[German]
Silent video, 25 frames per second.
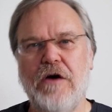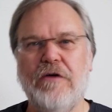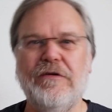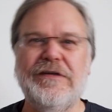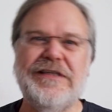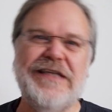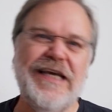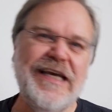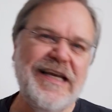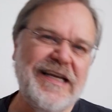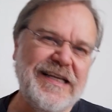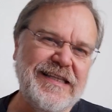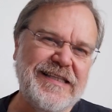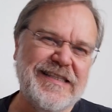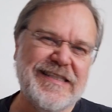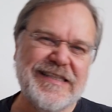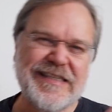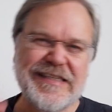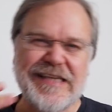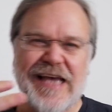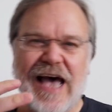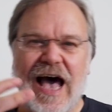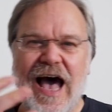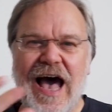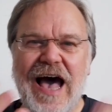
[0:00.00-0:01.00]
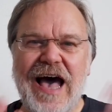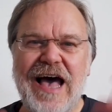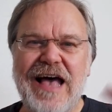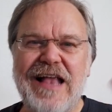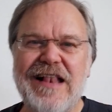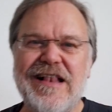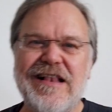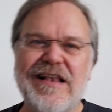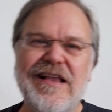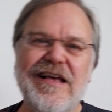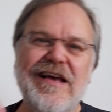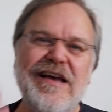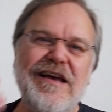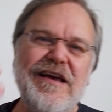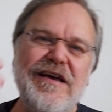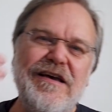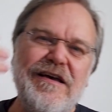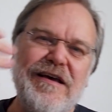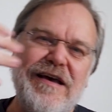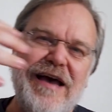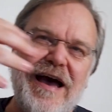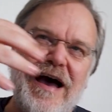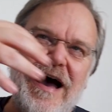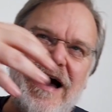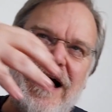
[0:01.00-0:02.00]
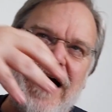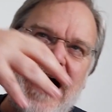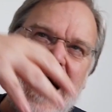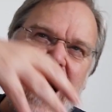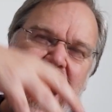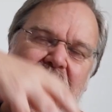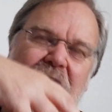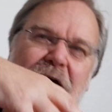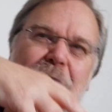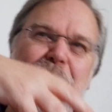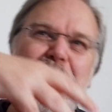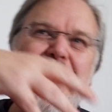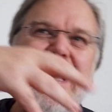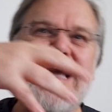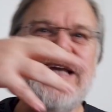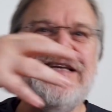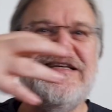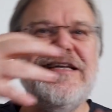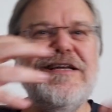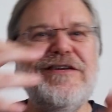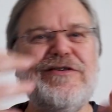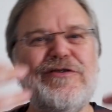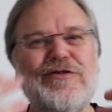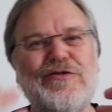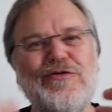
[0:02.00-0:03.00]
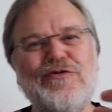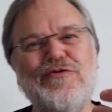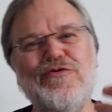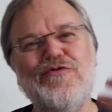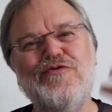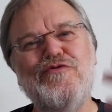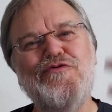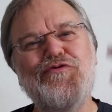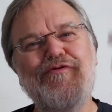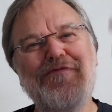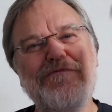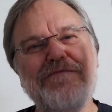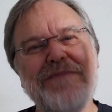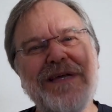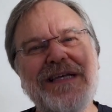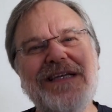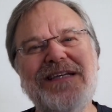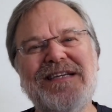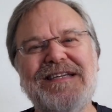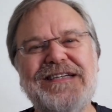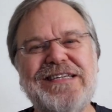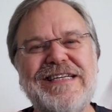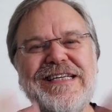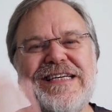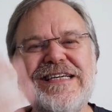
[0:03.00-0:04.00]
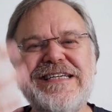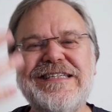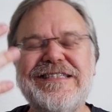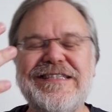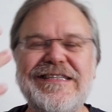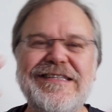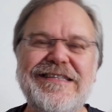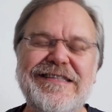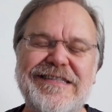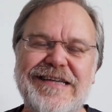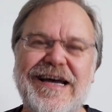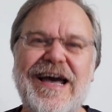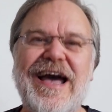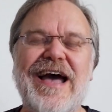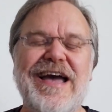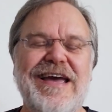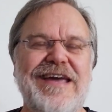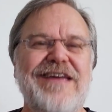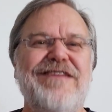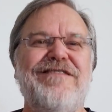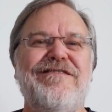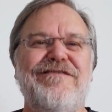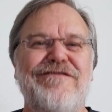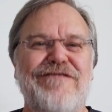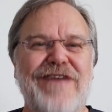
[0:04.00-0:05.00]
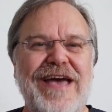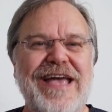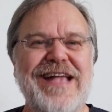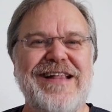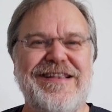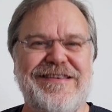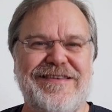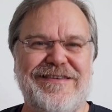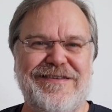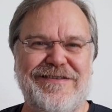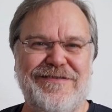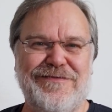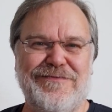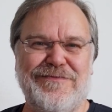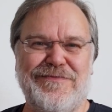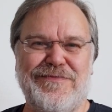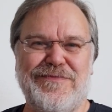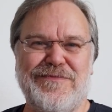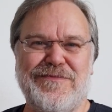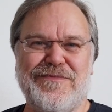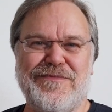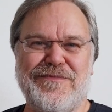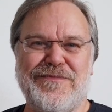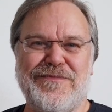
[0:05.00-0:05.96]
Und jede Zahl arbeitet nun mit diesen dreien Welten.